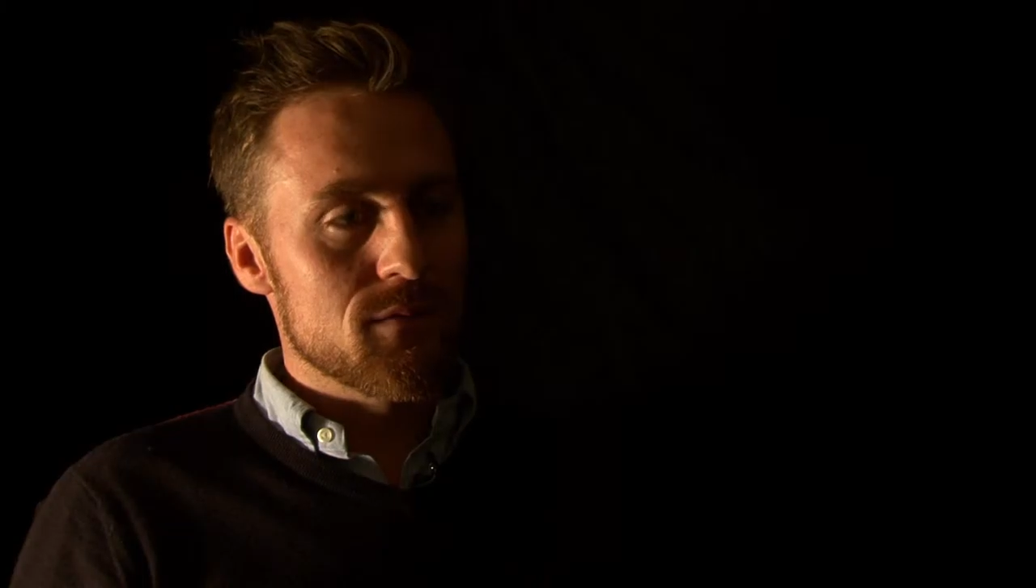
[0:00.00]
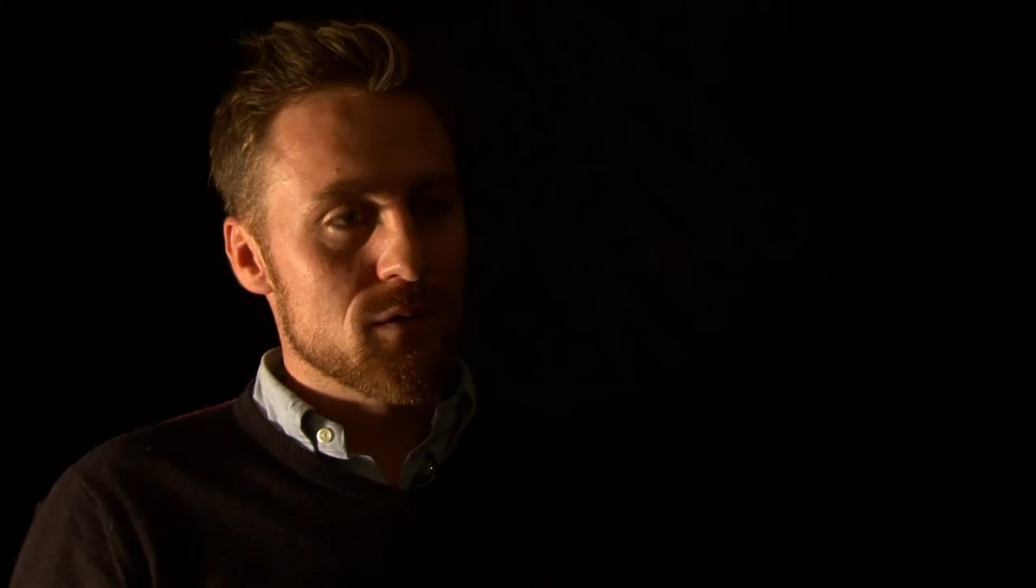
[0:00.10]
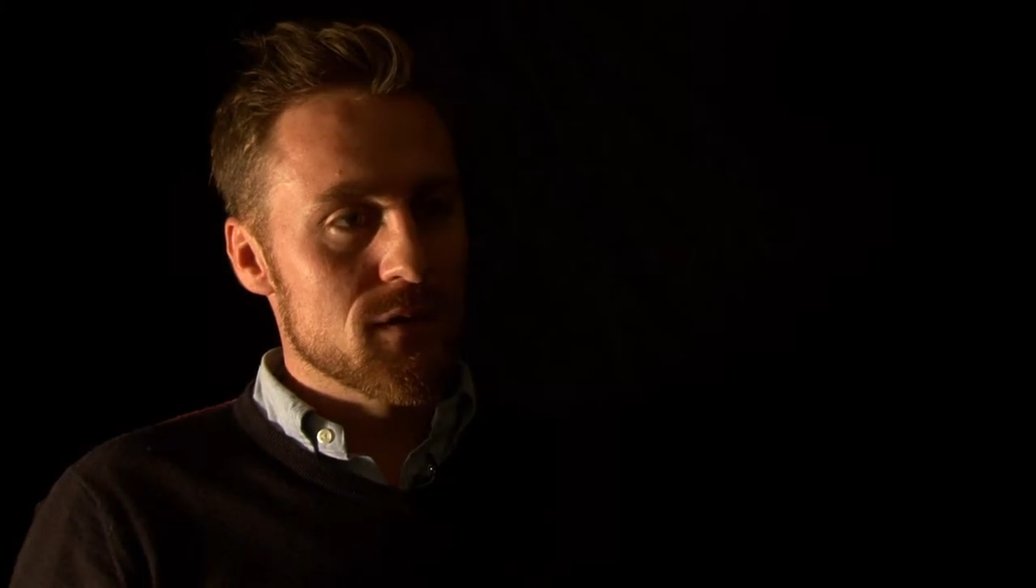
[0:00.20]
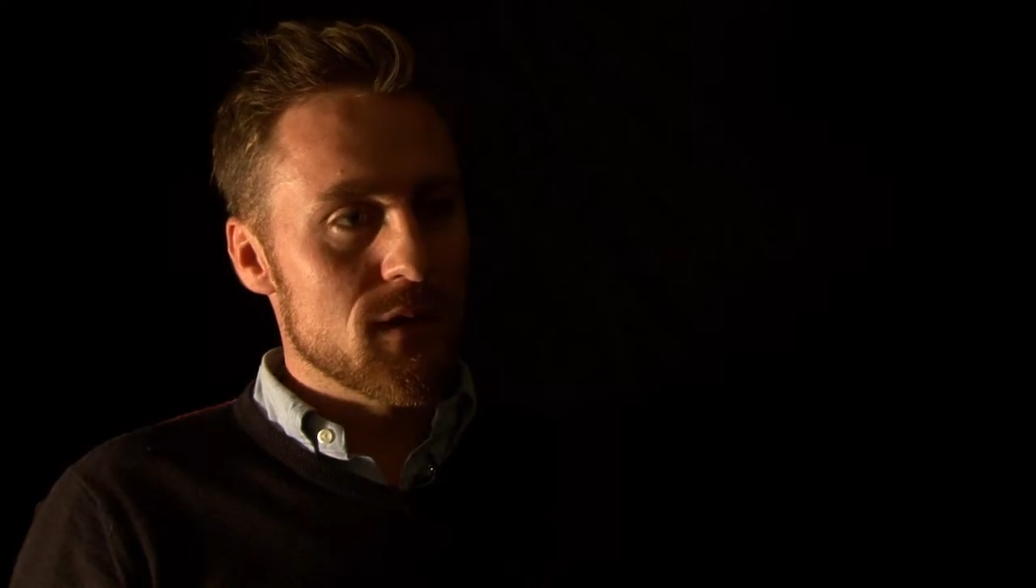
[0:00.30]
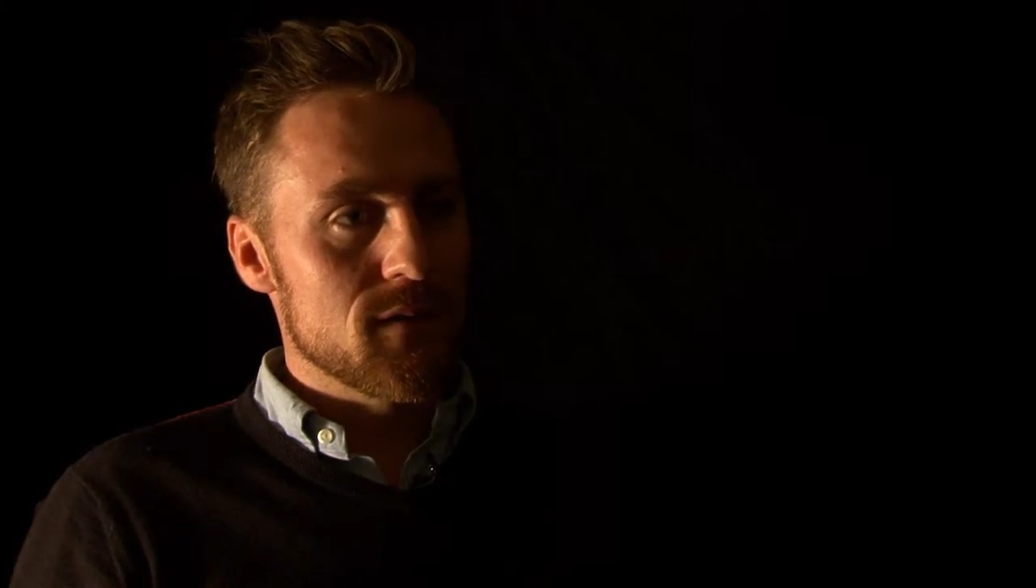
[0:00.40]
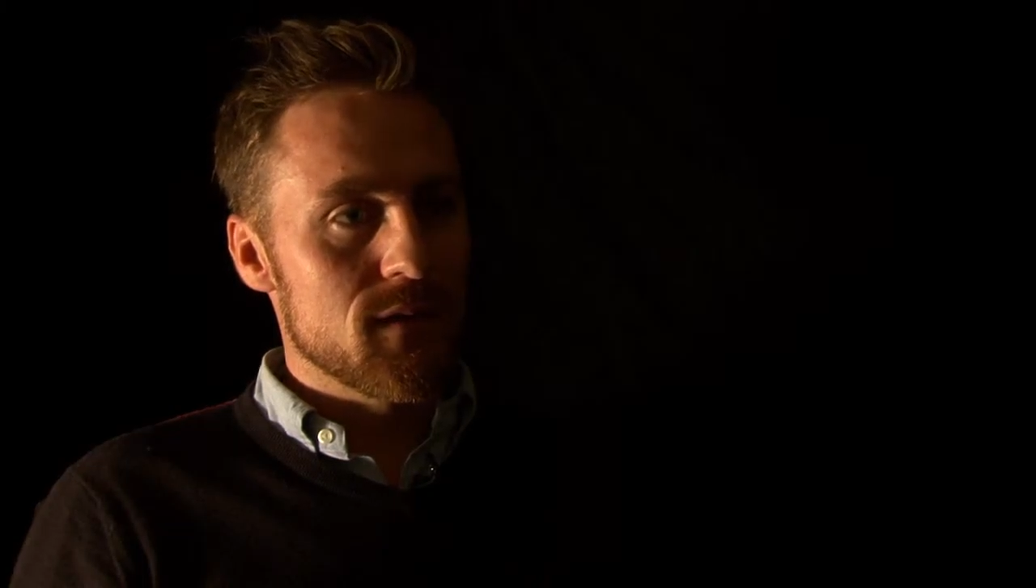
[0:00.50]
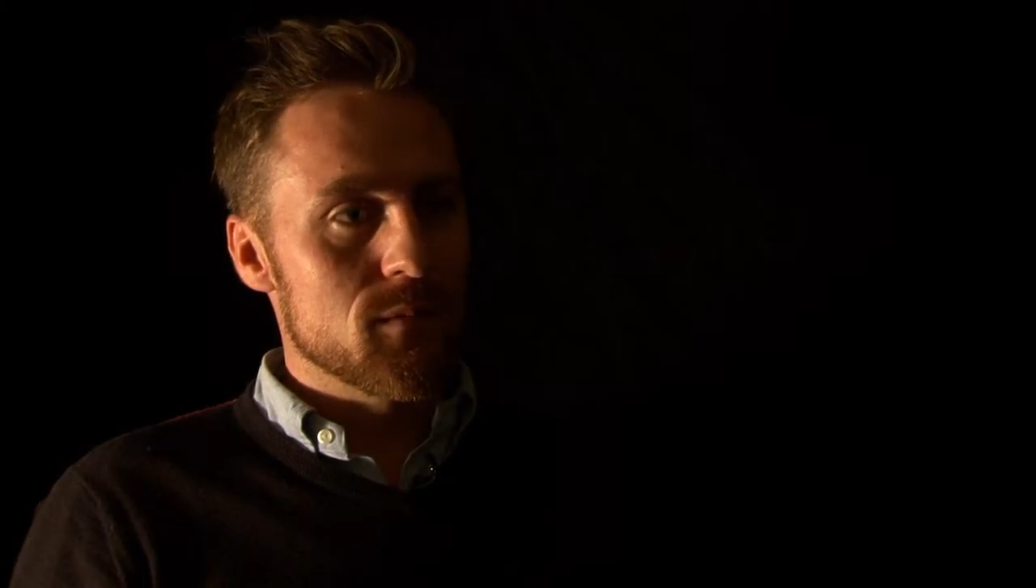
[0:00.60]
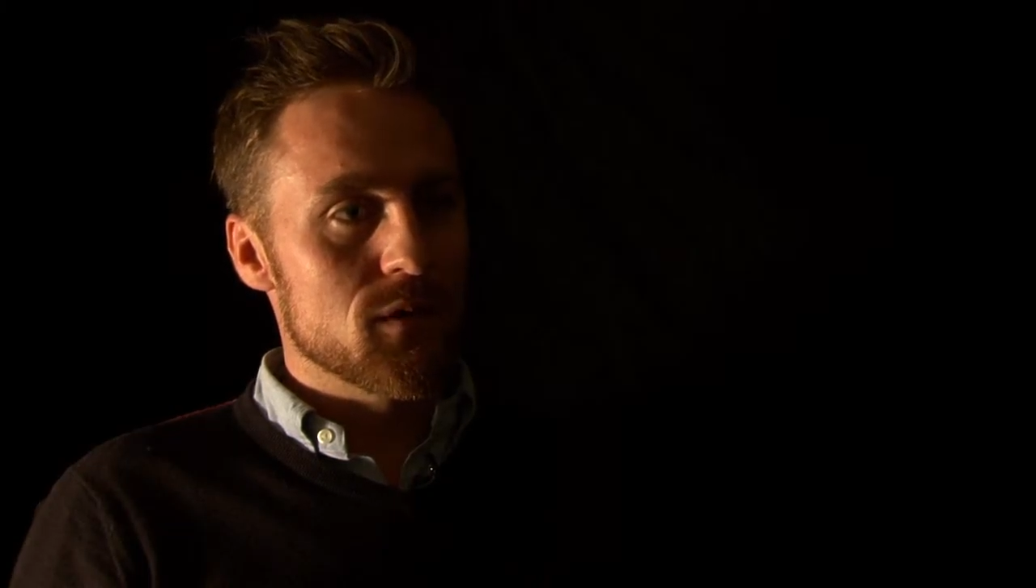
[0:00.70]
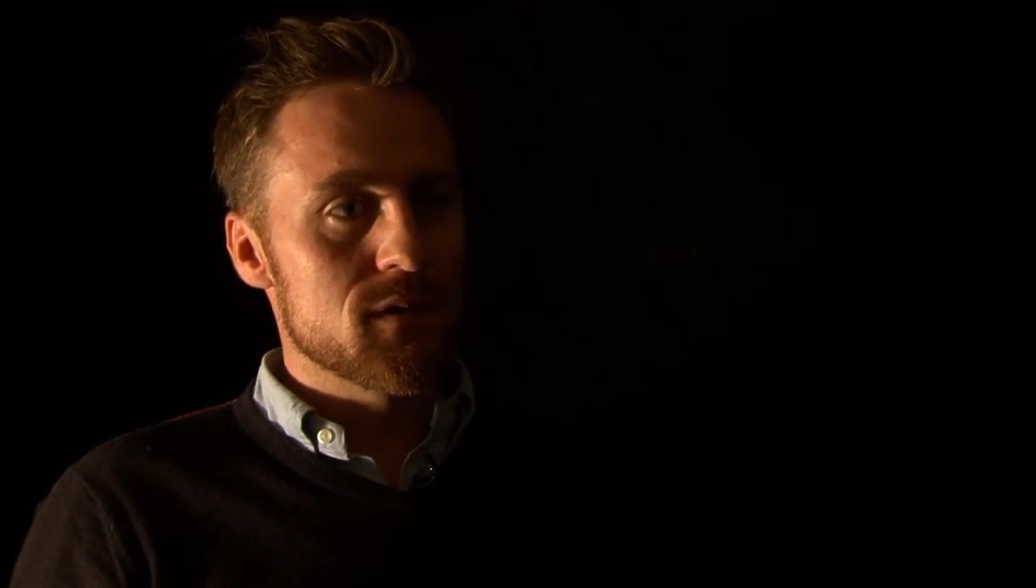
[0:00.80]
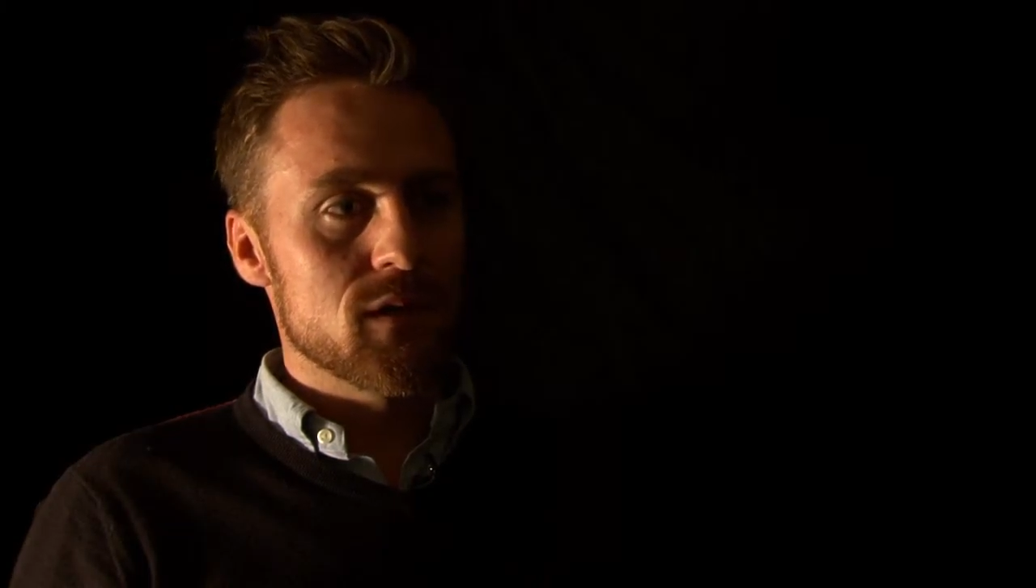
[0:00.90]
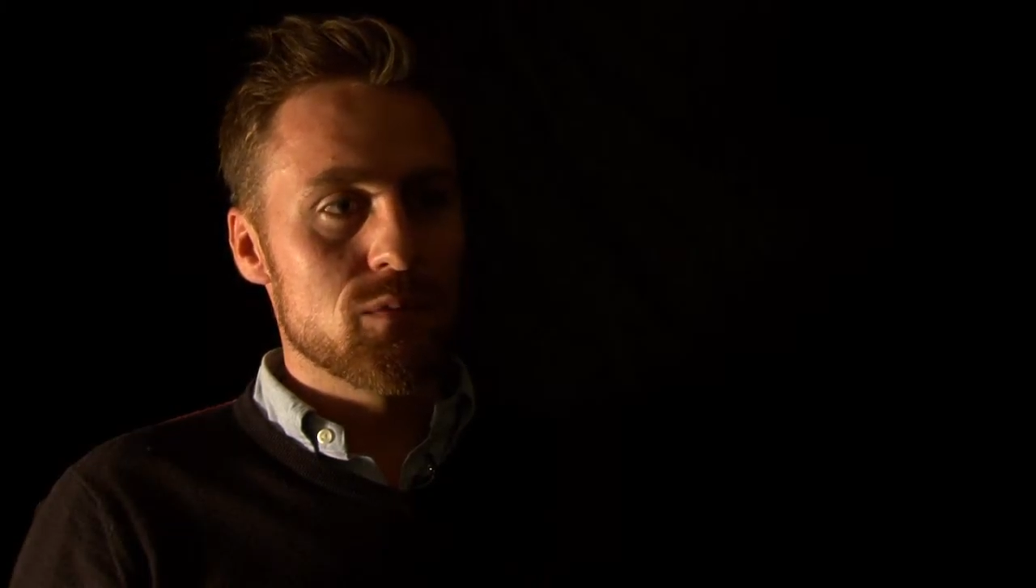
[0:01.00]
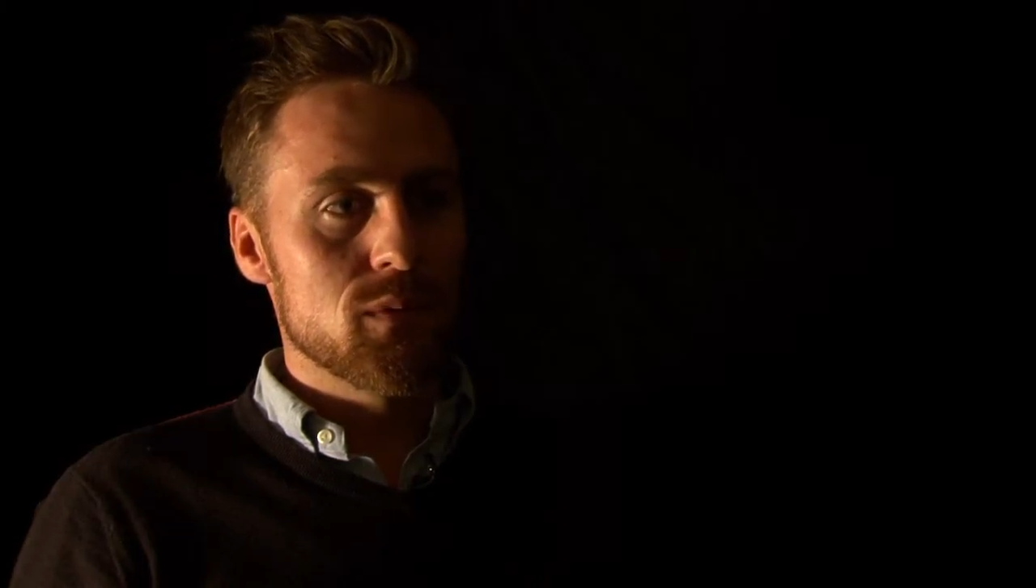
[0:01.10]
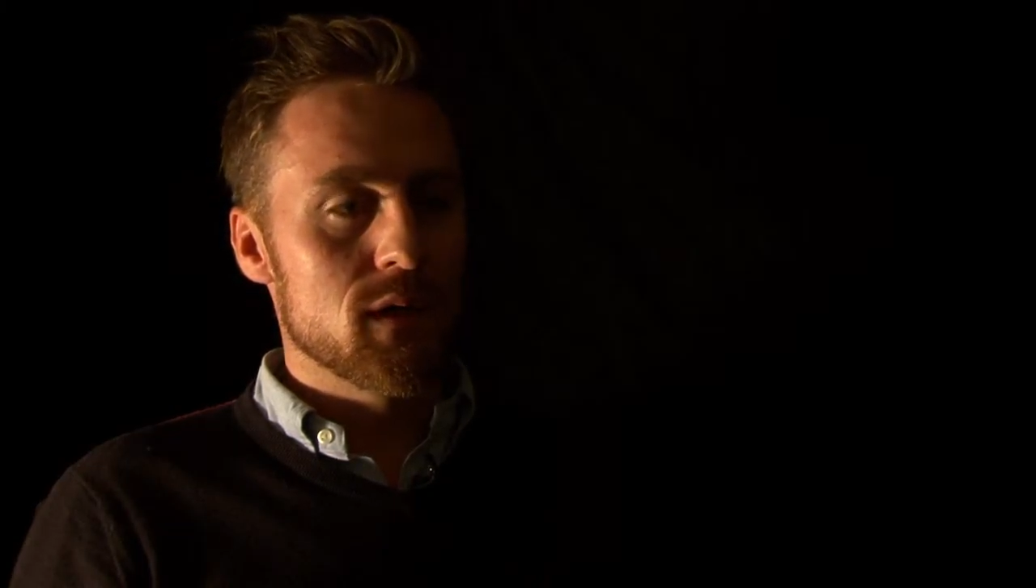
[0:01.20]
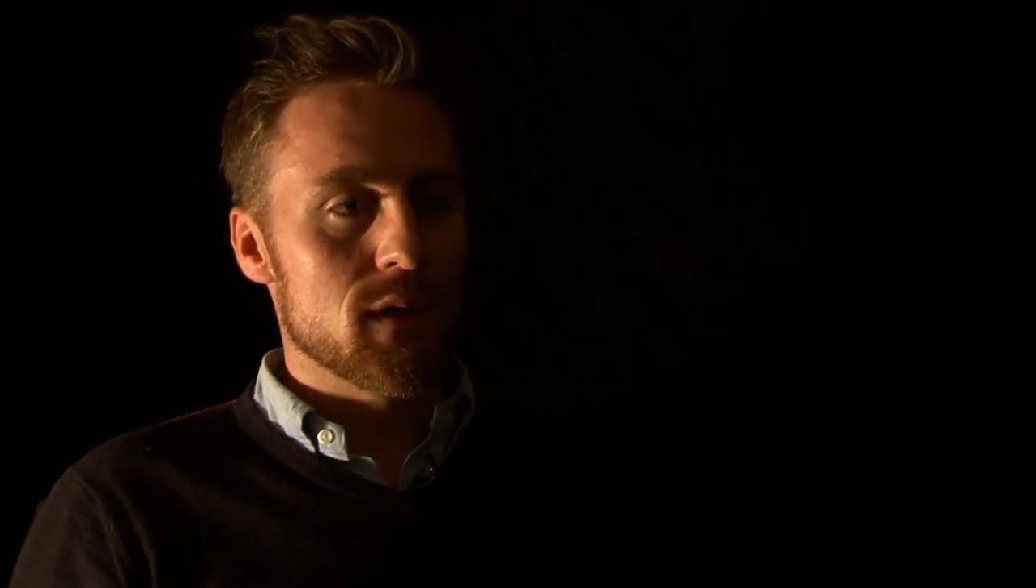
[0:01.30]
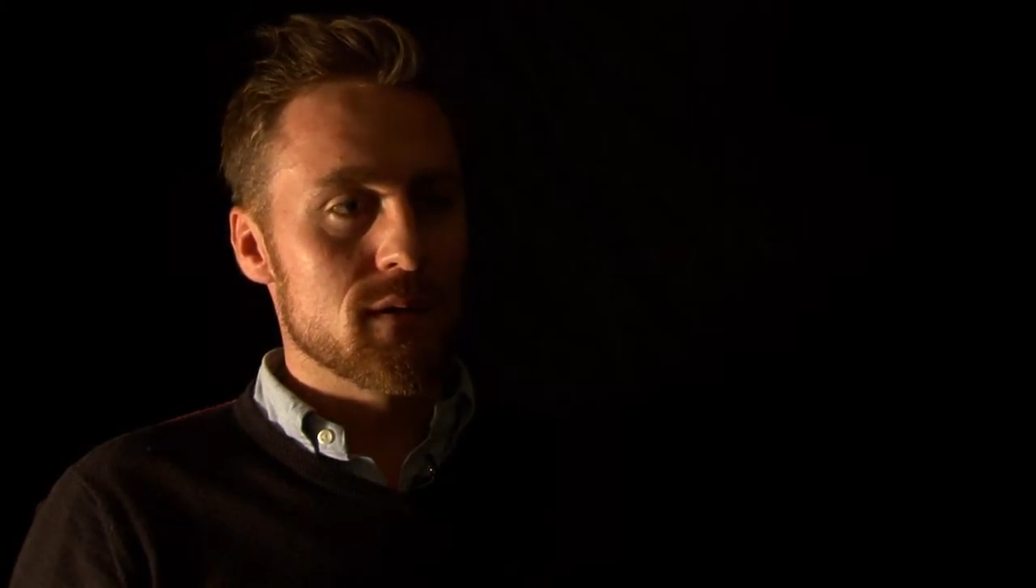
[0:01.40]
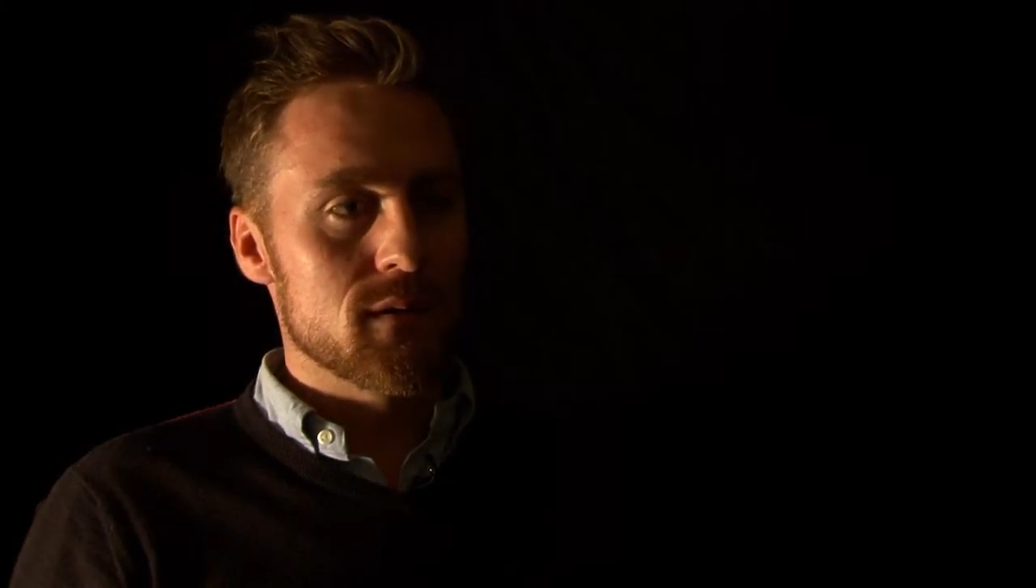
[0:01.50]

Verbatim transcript: der Futsal ist eben noch sehr unbekannt.